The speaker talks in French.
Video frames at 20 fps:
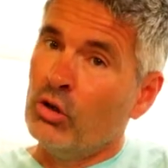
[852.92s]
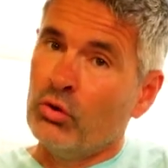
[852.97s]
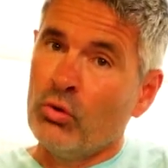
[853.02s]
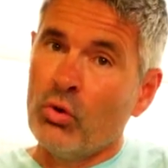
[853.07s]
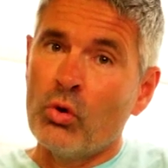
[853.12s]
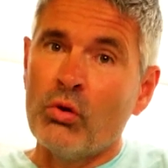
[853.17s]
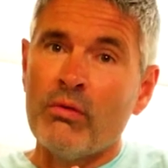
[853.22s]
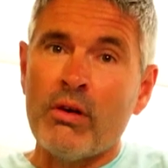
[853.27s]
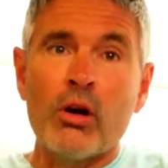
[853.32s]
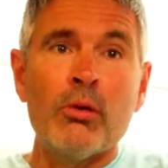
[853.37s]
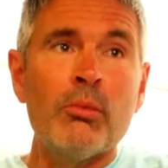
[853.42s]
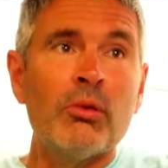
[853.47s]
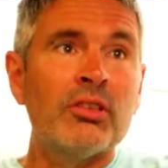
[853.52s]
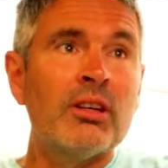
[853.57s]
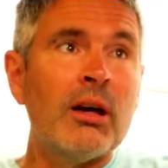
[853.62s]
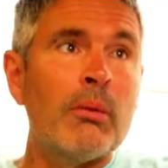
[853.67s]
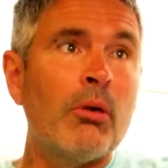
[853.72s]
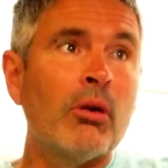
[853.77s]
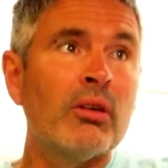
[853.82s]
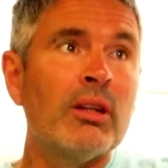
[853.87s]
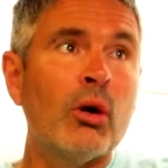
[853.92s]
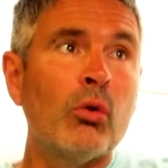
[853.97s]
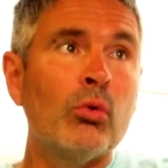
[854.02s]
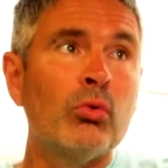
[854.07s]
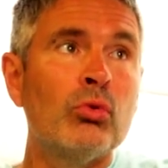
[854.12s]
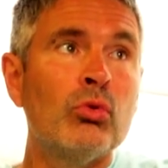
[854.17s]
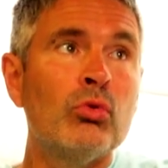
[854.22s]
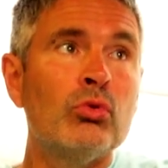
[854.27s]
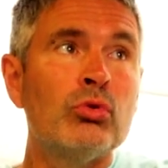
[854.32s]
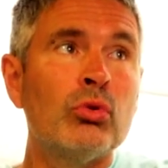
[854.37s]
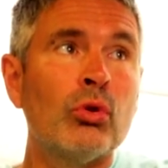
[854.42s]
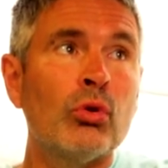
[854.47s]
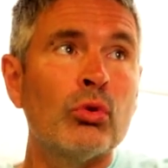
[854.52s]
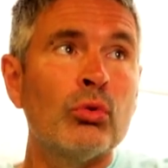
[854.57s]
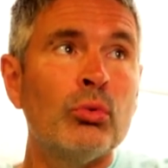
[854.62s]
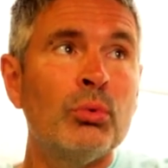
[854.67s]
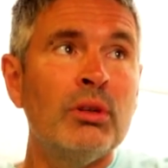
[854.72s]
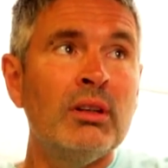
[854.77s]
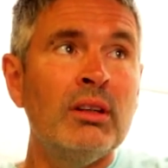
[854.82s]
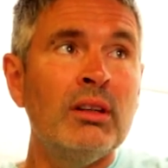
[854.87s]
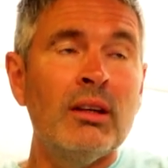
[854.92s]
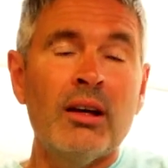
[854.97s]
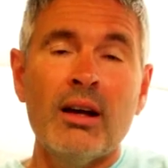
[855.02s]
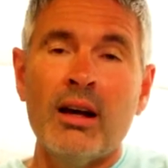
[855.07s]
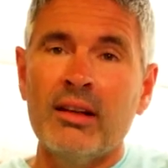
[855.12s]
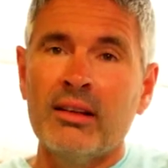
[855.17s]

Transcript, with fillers: Donc on va commencer à prendre la route aujourd'hui,